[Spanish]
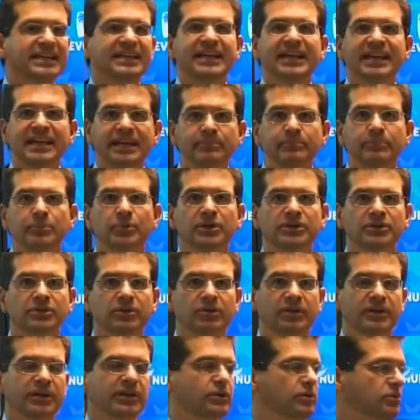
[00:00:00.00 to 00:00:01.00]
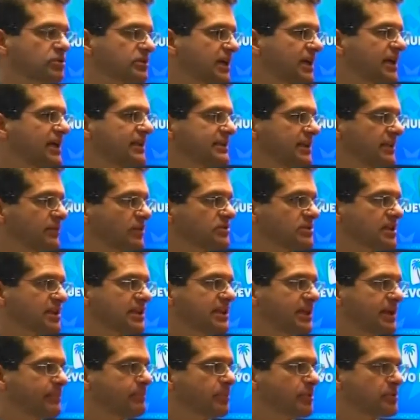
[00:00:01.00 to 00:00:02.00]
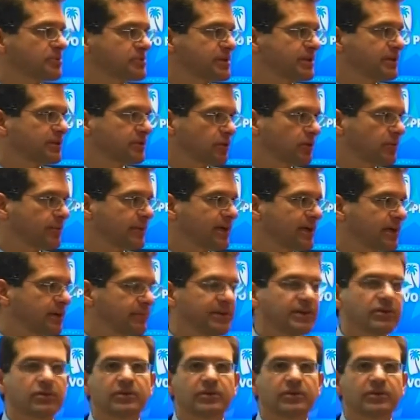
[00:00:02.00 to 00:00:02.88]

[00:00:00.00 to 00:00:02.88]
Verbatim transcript: ¿Quién en Puerto Rico está gastándose 10% más,